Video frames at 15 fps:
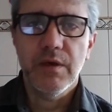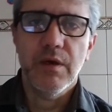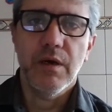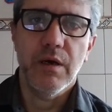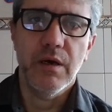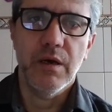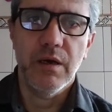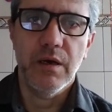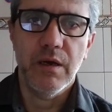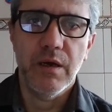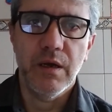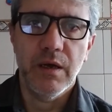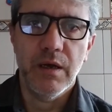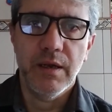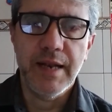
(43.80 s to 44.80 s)

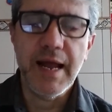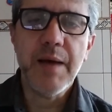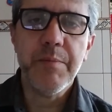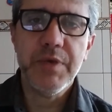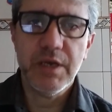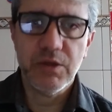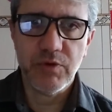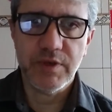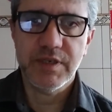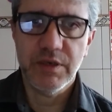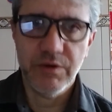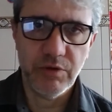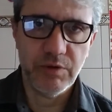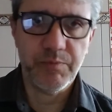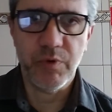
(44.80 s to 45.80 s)
Uh, na minha atuação,
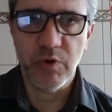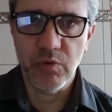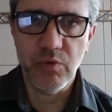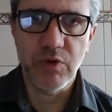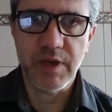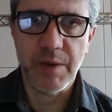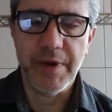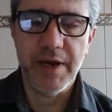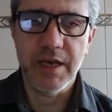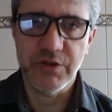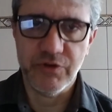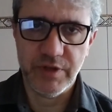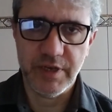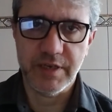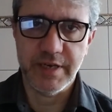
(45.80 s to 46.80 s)
eu procuro trabalhar as
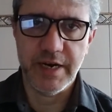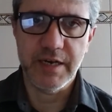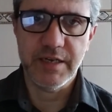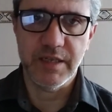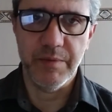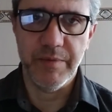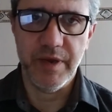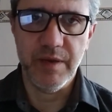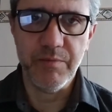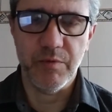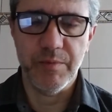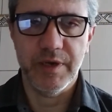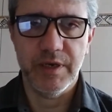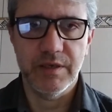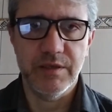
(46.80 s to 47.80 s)
outras artes também, por
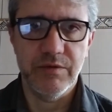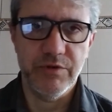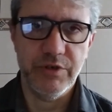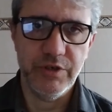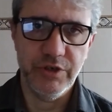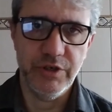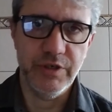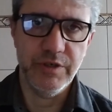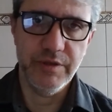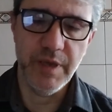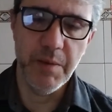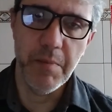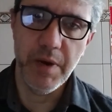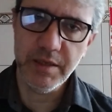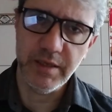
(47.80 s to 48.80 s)
uma questão de, de
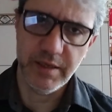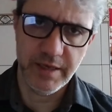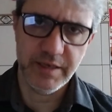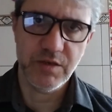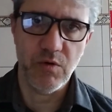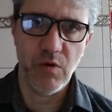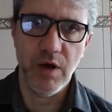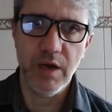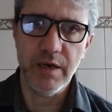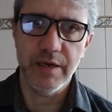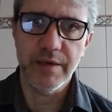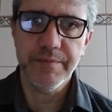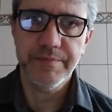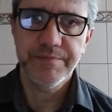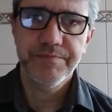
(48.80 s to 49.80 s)
demanda da escola, né?
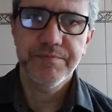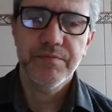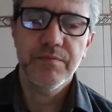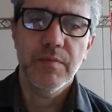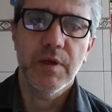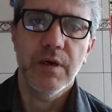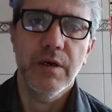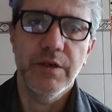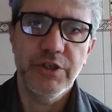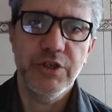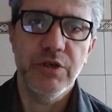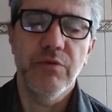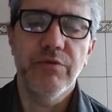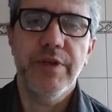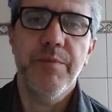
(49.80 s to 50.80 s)
A gente
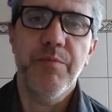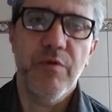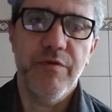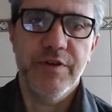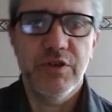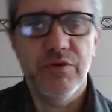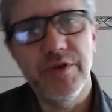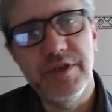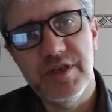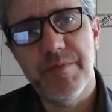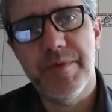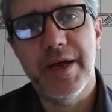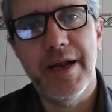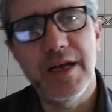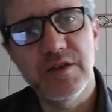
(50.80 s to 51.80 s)
não tem professores
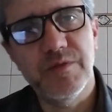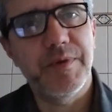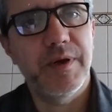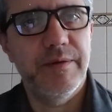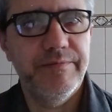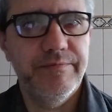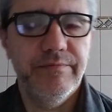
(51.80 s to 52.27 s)
separados para